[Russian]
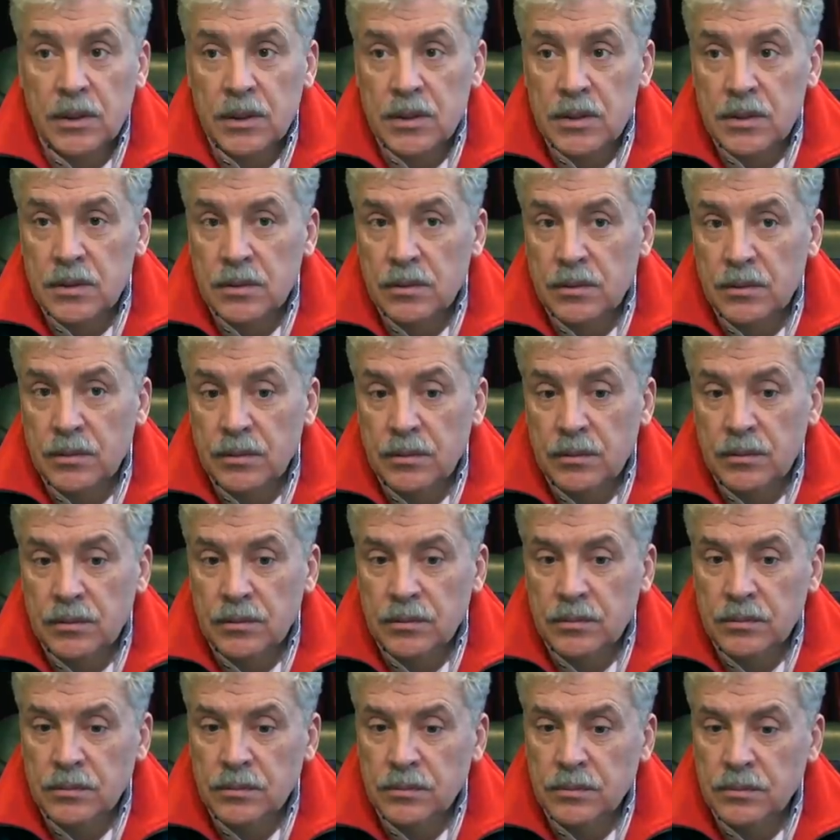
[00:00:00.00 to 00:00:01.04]
даже
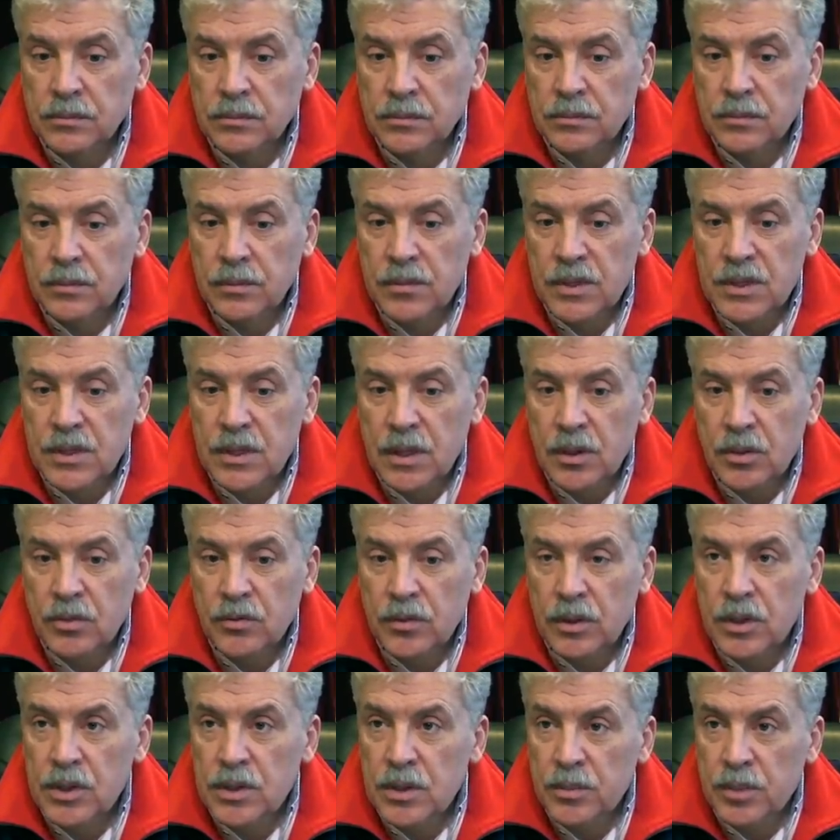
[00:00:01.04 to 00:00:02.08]
местах
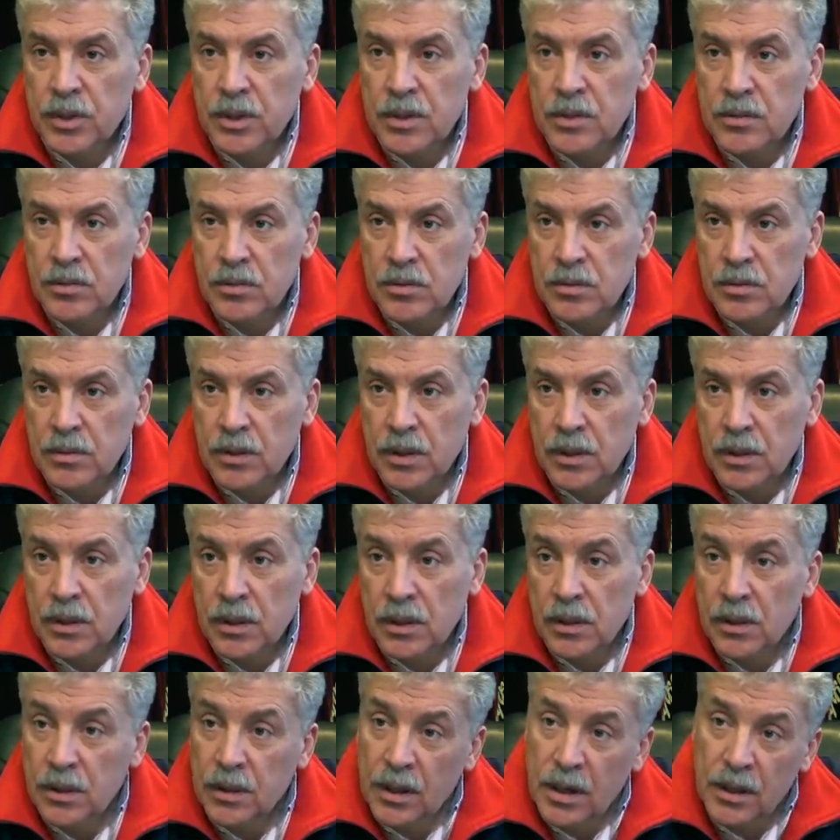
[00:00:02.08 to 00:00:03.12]
увеличили производство,
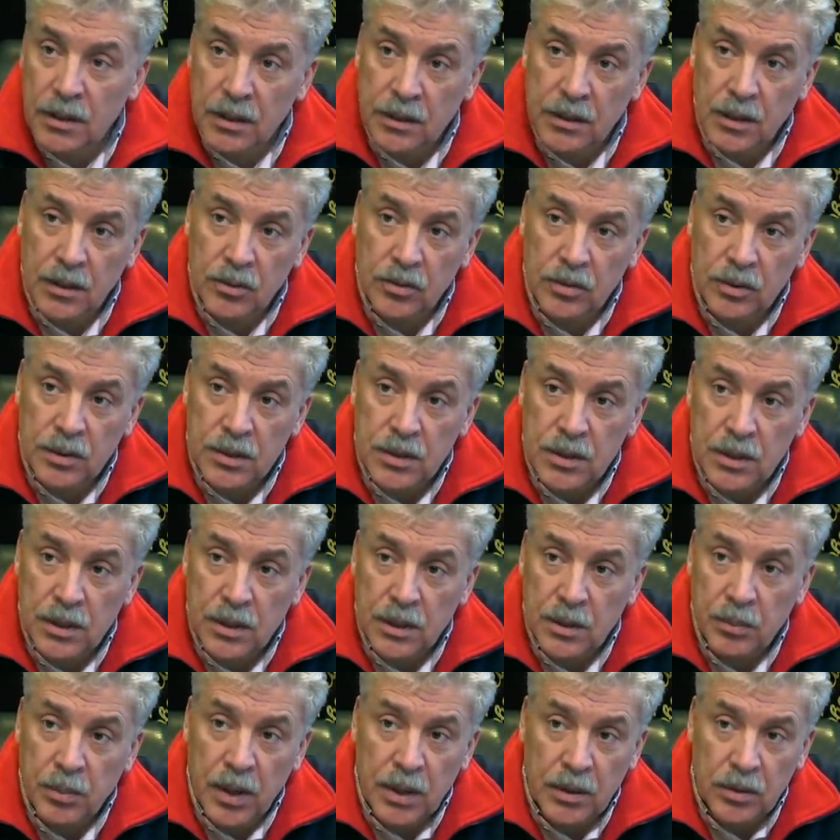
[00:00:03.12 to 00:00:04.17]
хотя реальный доход
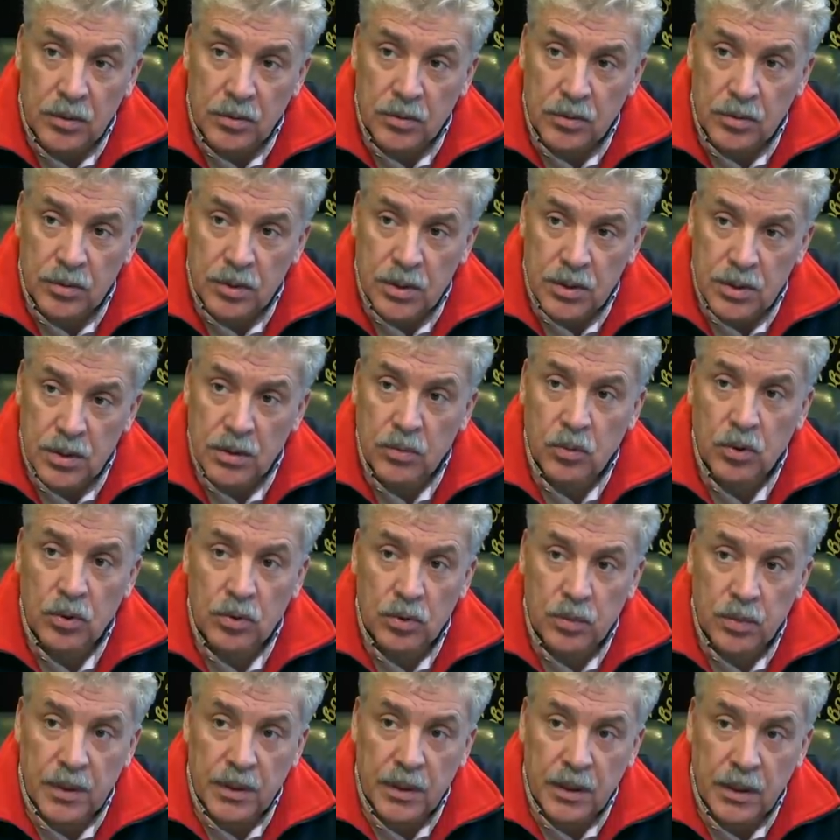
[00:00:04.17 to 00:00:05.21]
населения падает уже седьмой
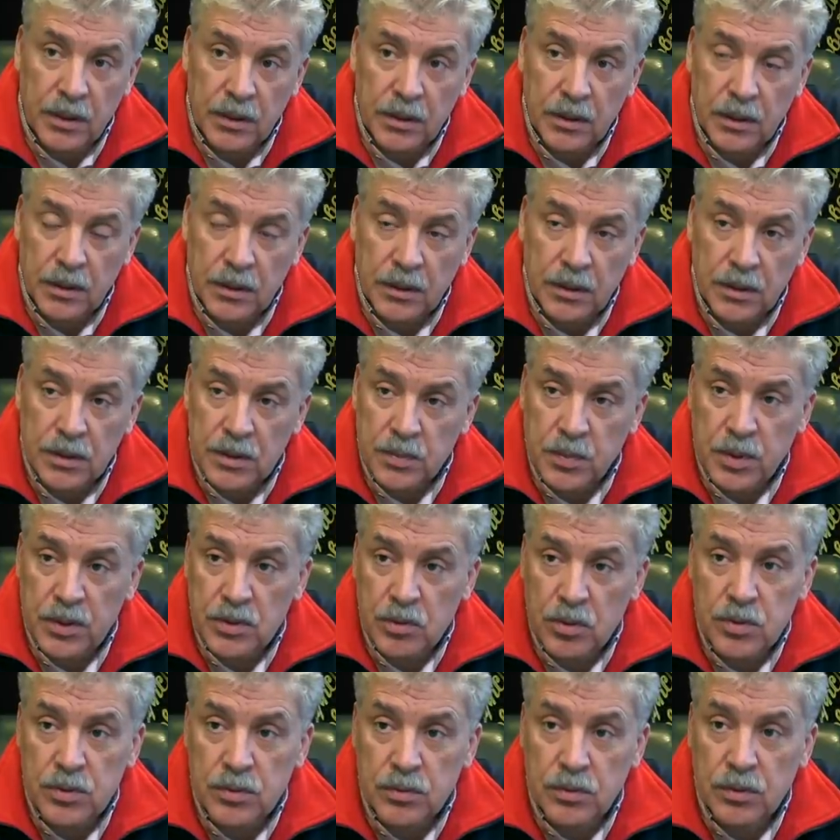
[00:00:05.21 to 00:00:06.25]
год подряд, и это не
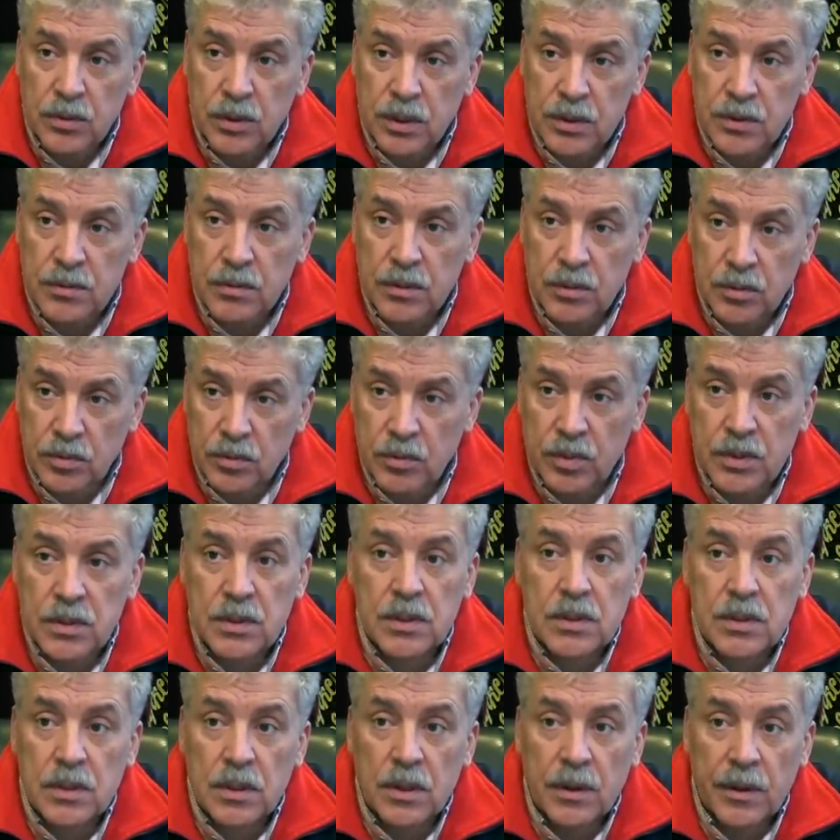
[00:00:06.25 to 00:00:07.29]
способствует развитию
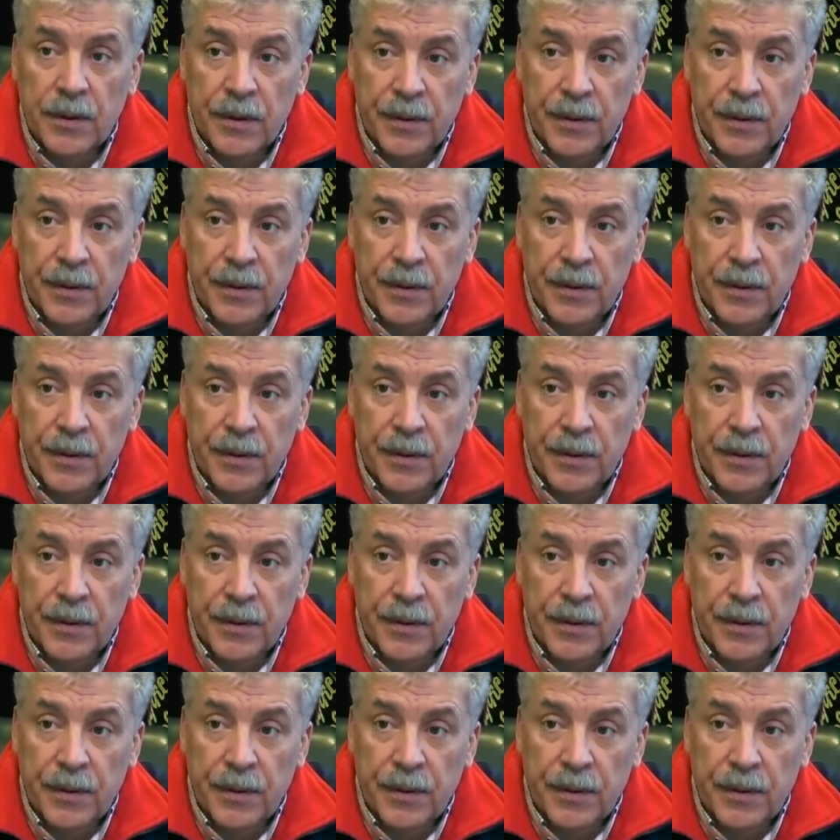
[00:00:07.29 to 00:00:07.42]
бизнеса.